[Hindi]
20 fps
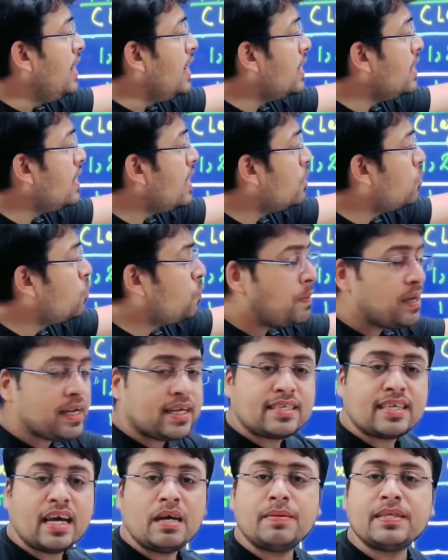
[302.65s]
एक लाख रुपए
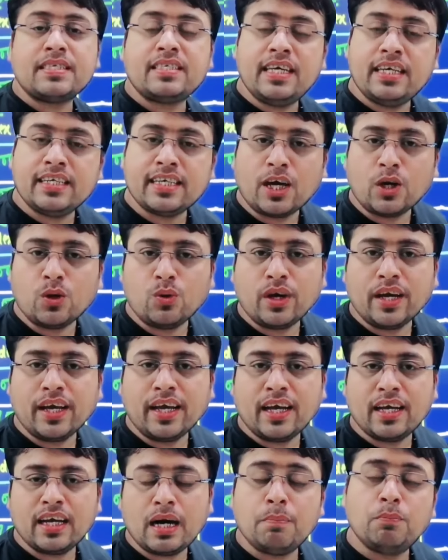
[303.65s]
के साथ अस्सी हजार हो गए
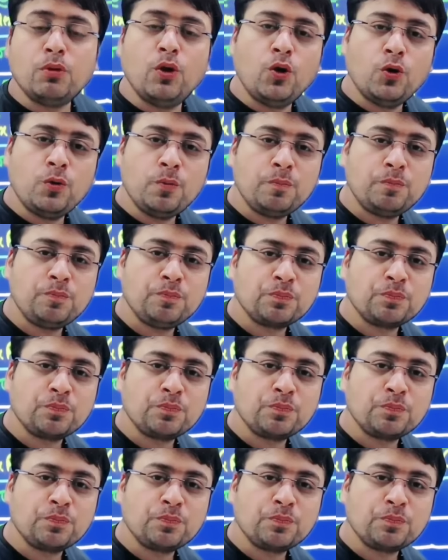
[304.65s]
यहां अब बोलो